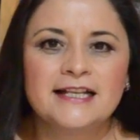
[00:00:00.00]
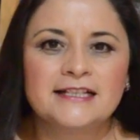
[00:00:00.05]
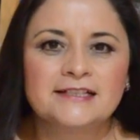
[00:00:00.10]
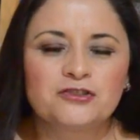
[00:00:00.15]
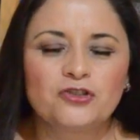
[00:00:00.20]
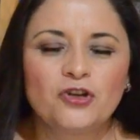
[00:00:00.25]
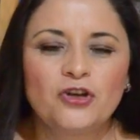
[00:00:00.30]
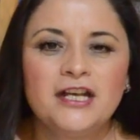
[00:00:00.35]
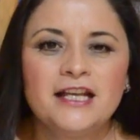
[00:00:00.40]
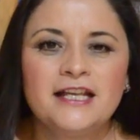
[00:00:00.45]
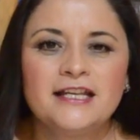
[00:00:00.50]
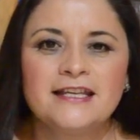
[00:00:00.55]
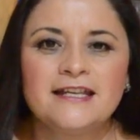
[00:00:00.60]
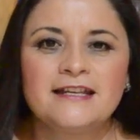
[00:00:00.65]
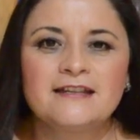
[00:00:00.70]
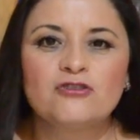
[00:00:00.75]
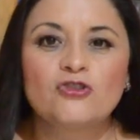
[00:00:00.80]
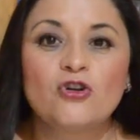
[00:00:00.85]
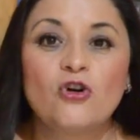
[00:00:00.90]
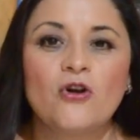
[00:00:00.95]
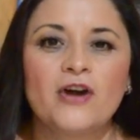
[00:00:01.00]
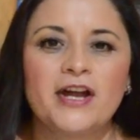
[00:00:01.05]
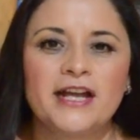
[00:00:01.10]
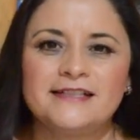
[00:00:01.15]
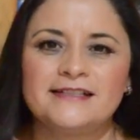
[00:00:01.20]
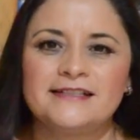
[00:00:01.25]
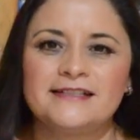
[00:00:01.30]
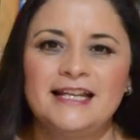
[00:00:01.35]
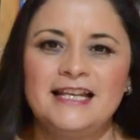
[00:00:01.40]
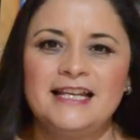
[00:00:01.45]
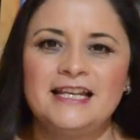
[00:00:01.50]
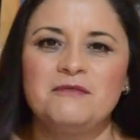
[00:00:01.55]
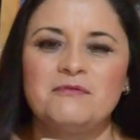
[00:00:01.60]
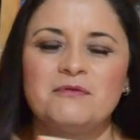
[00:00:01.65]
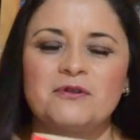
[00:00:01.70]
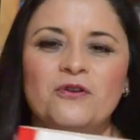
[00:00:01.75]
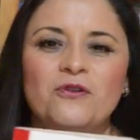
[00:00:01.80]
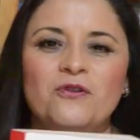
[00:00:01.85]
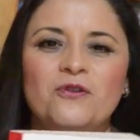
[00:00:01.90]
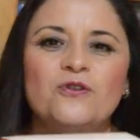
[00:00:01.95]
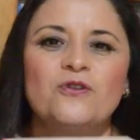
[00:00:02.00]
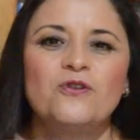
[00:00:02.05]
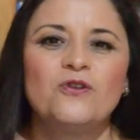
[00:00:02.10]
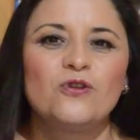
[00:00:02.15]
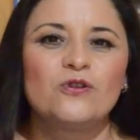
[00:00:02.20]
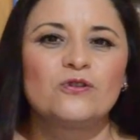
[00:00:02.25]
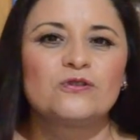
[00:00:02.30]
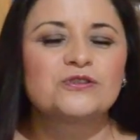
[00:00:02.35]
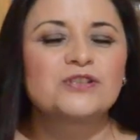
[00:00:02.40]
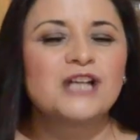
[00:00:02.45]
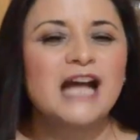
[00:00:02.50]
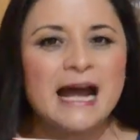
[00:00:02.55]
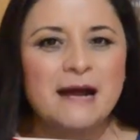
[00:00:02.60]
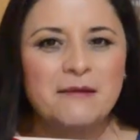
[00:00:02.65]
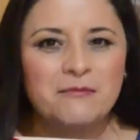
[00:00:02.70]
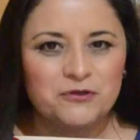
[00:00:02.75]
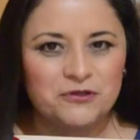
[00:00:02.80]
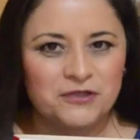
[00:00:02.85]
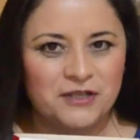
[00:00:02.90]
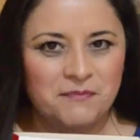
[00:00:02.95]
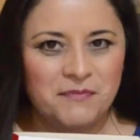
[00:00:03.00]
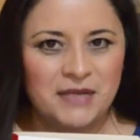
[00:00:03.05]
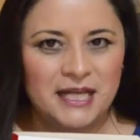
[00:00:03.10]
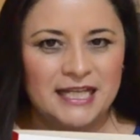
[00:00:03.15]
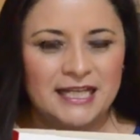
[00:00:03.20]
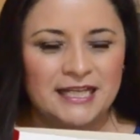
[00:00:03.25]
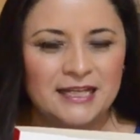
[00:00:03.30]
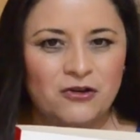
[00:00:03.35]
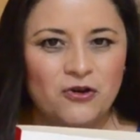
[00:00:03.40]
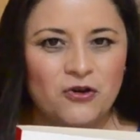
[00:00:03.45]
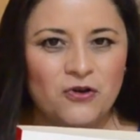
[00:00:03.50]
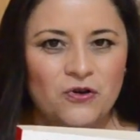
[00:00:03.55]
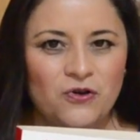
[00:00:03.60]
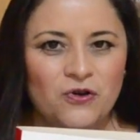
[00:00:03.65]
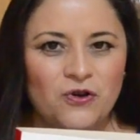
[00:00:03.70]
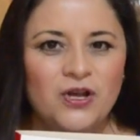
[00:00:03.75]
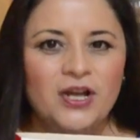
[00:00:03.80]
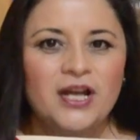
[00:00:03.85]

Estoy leyendo este libro, Los Amos de México.